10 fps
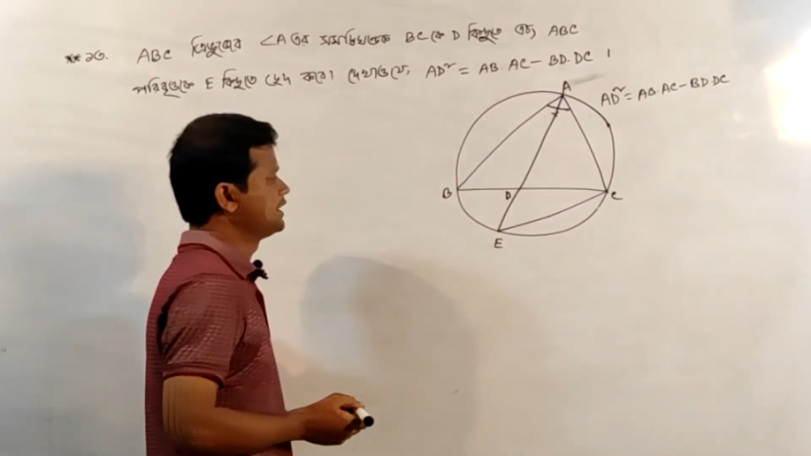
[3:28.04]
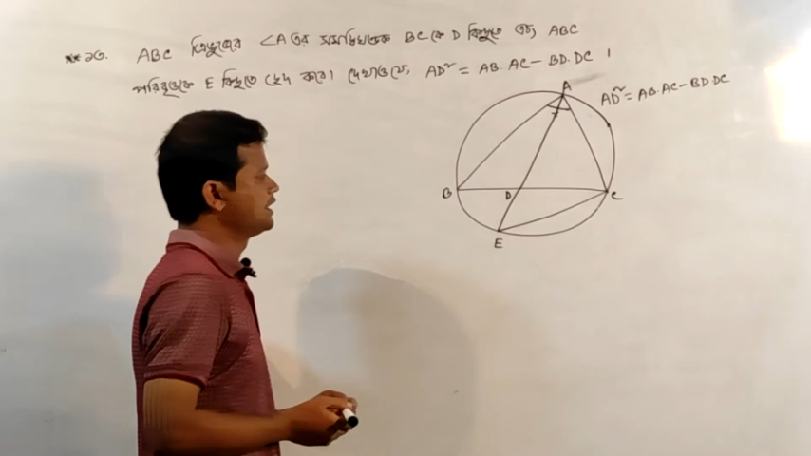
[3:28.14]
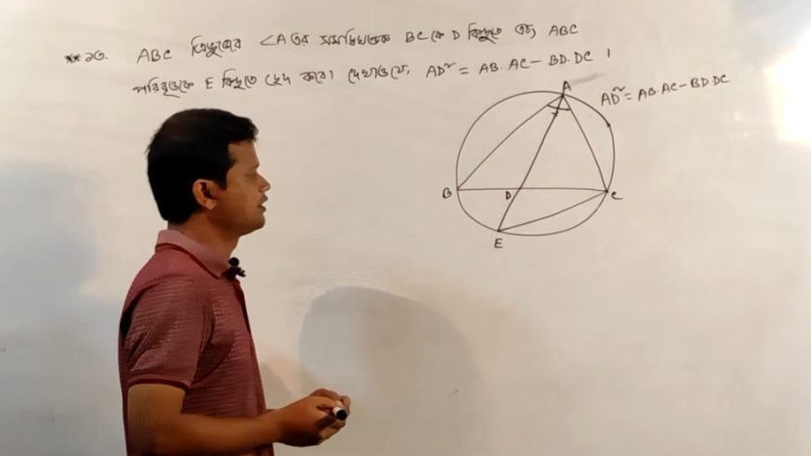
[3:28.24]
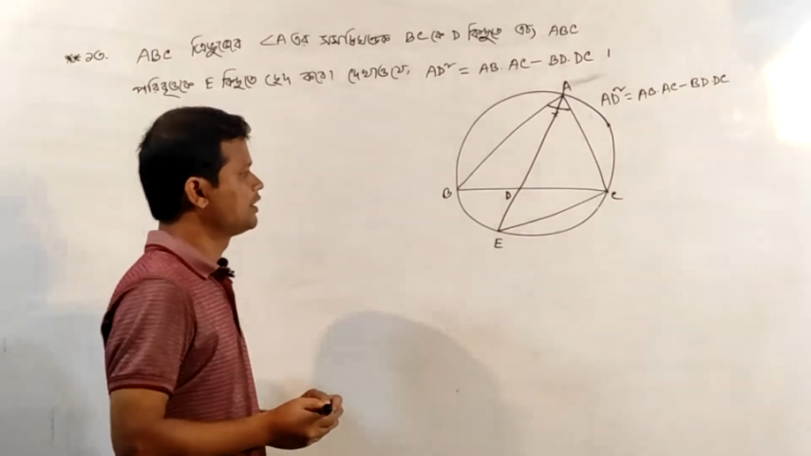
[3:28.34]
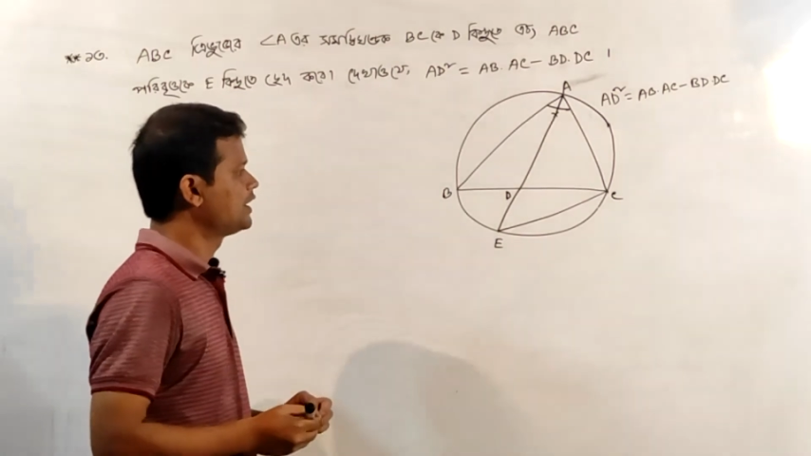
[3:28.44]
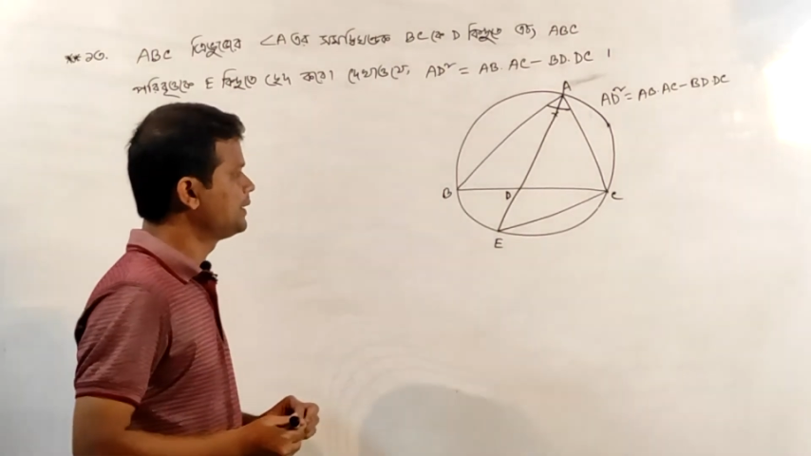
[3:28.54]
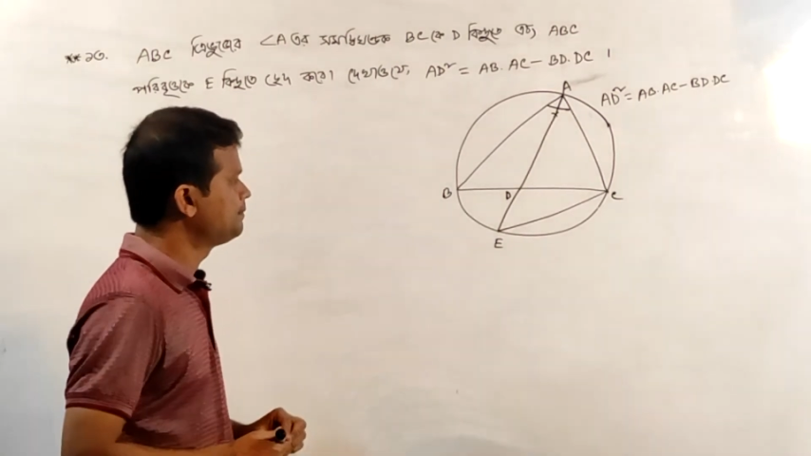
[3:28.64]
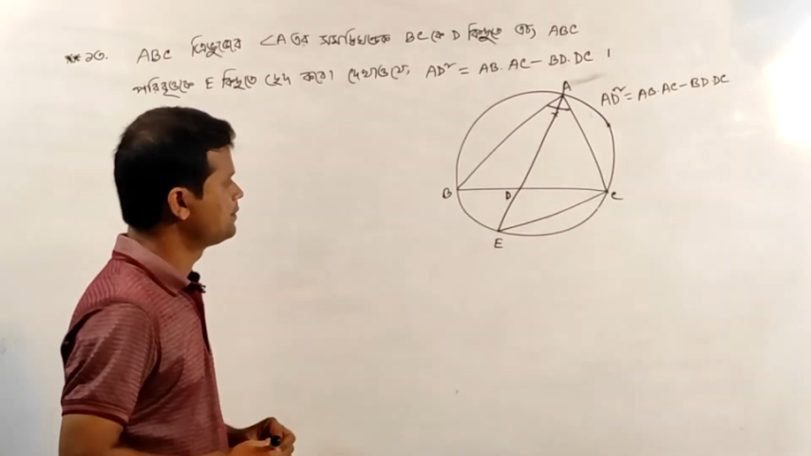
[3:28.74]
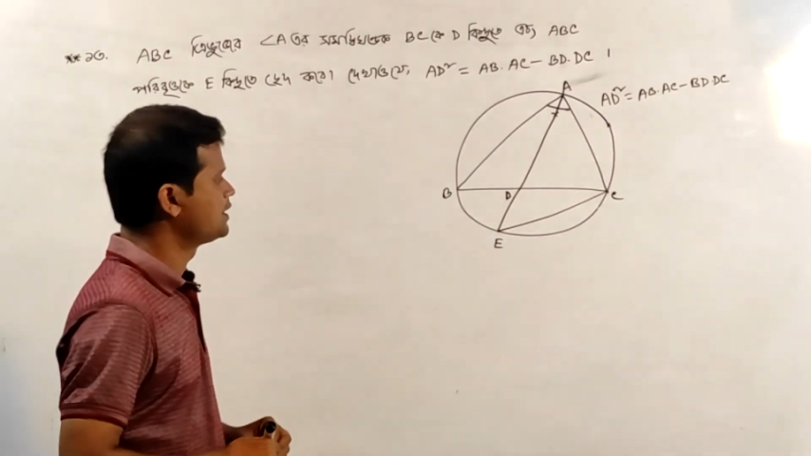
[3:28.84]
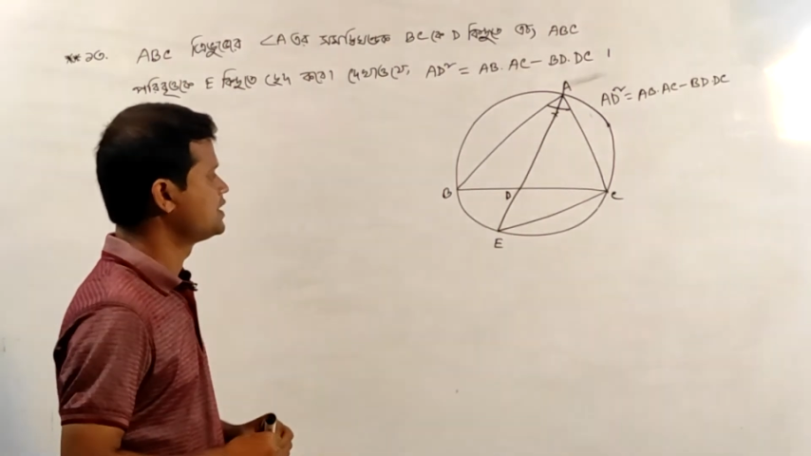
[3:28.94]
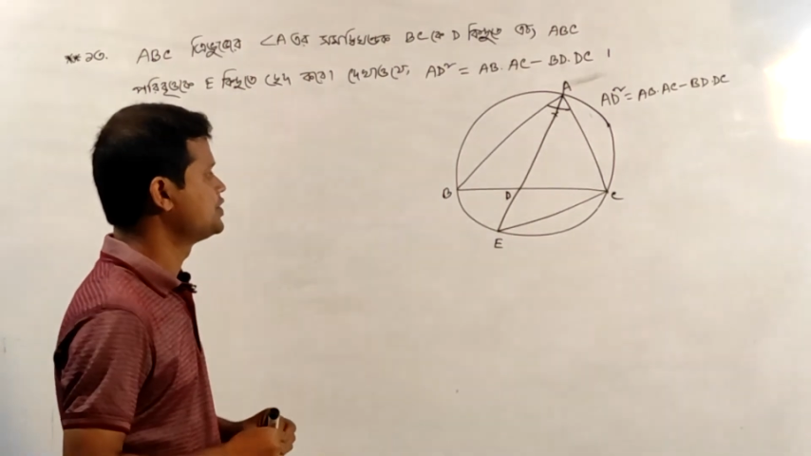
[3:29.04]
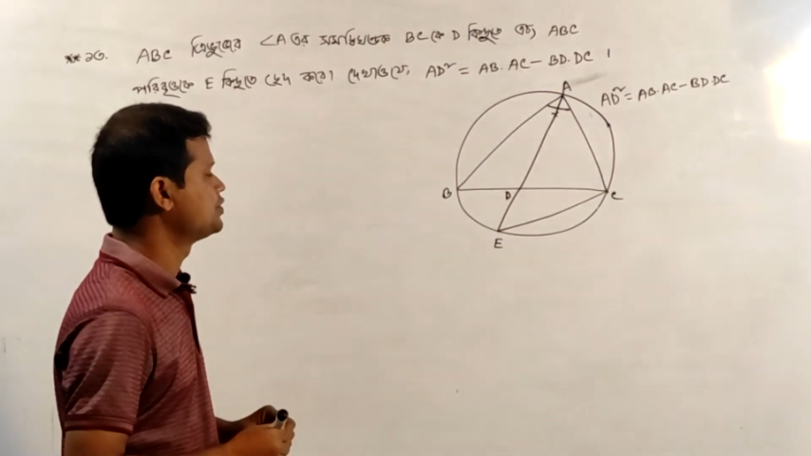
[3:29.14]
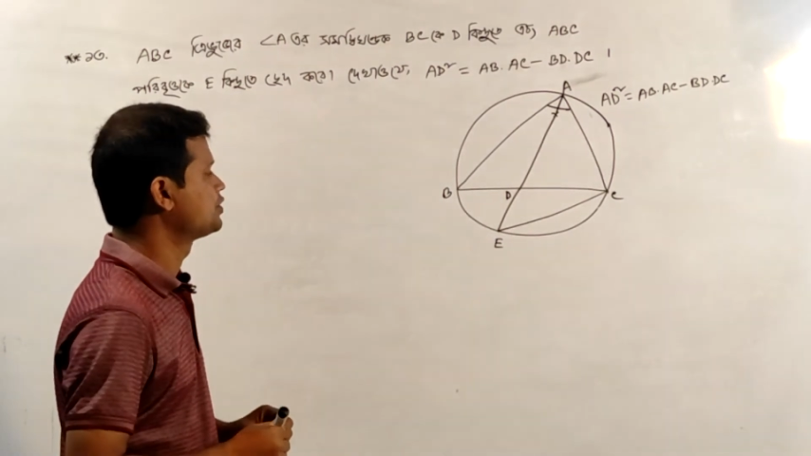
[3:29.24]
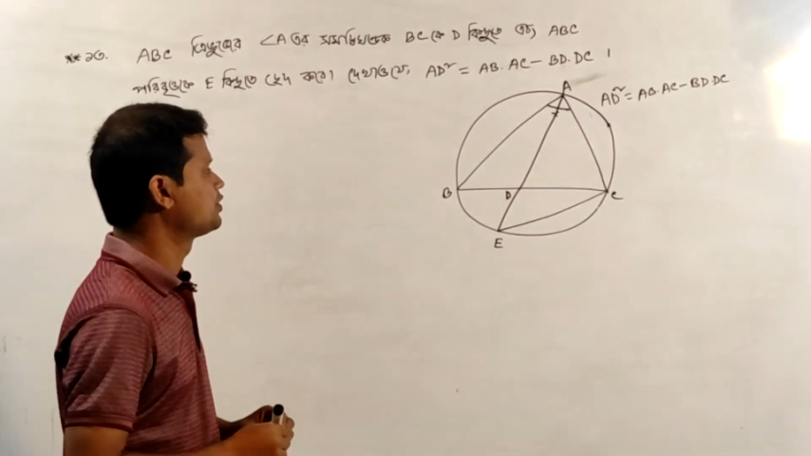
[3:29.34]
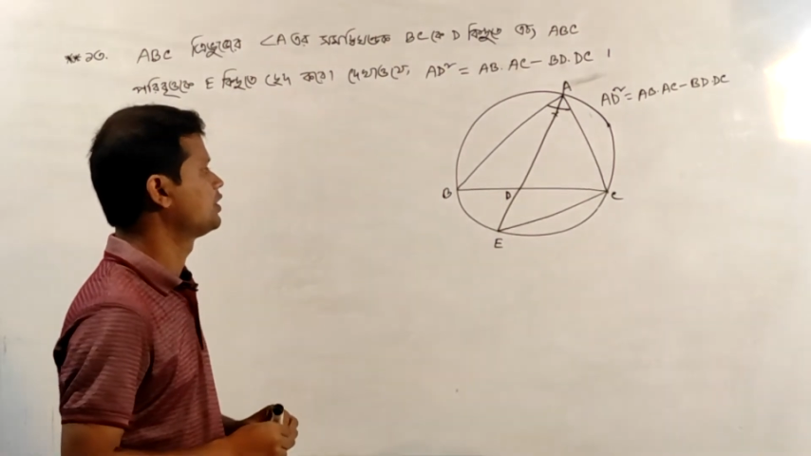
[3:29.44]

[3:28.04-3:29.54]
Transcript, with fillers: e কি করলাম যোগ